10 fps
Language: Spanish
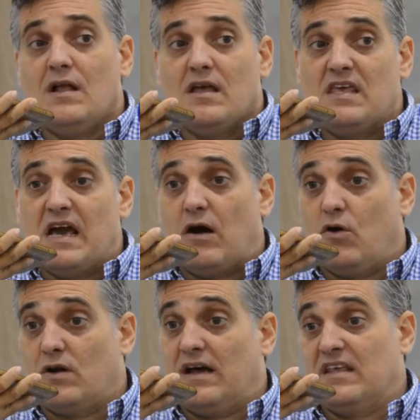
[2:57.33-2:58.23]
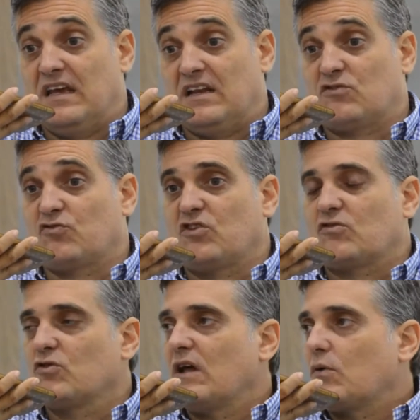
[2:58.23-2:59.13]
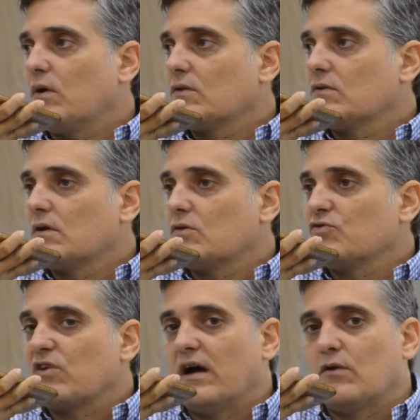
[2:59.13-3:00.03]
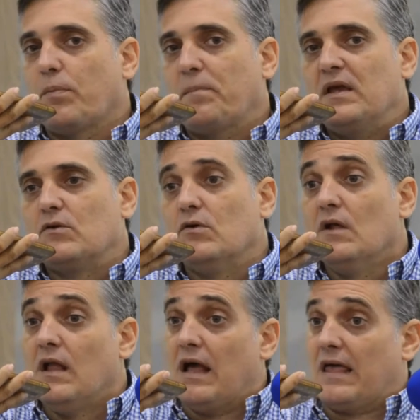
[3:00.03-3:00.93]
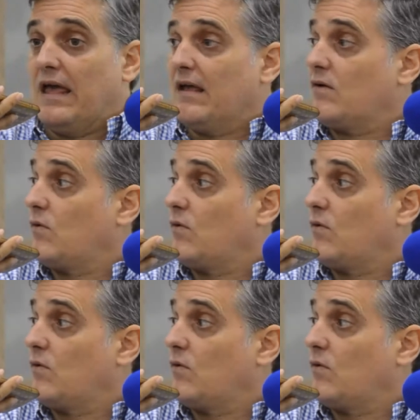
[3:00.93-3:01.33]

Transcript: Y ahora, y en eso sí estoy de acuerdo en el concejal Ospino, que